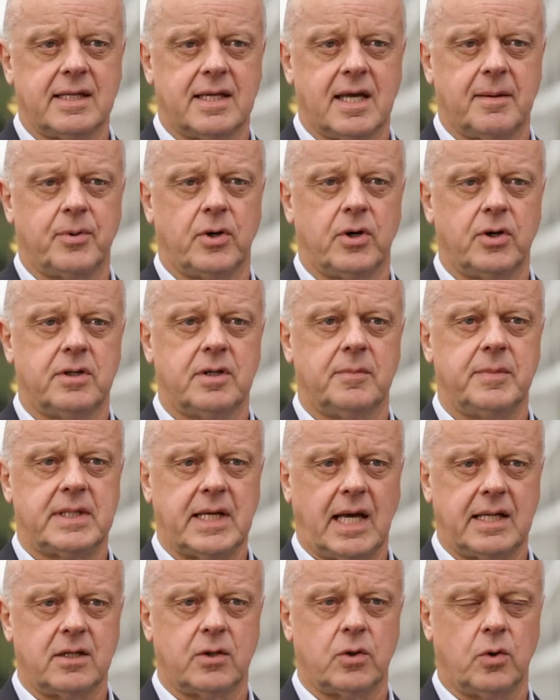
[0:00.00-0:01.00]
Gebäude mit
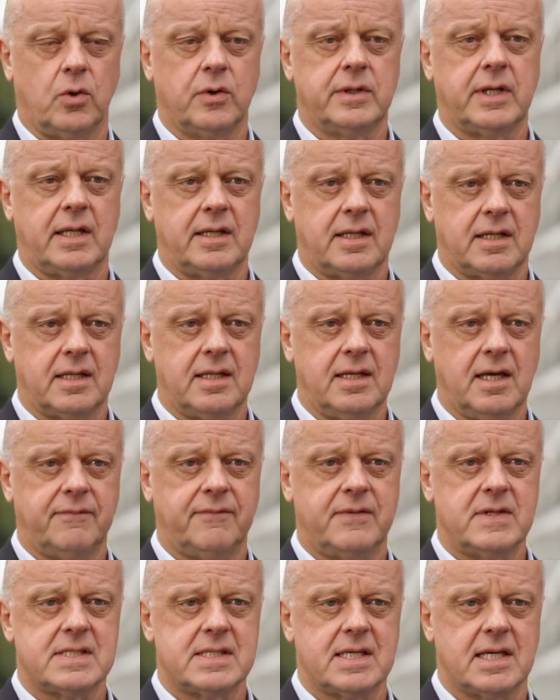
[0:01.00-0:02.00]
einer hohen
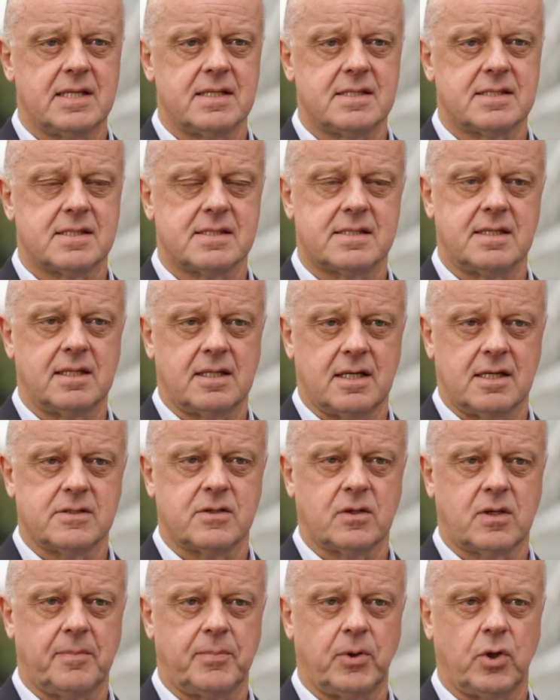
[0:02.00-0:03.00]
Energieeffizienz. Das sind also
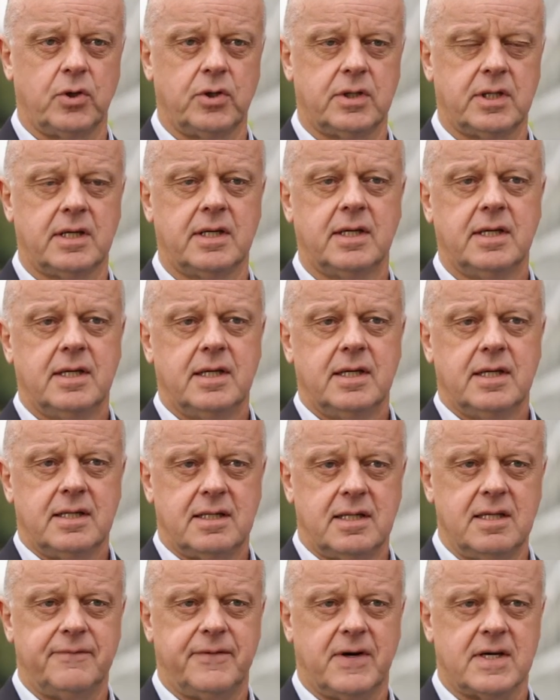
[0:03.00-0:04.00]
Gebäude,
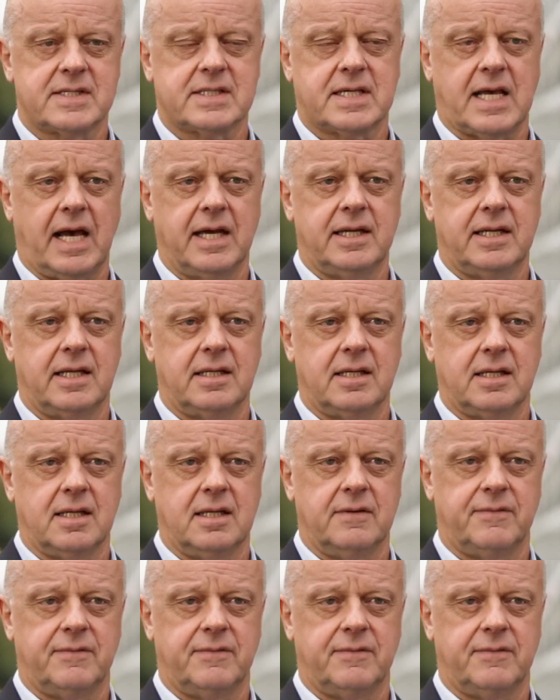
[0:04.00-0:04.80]
die fast keine Energie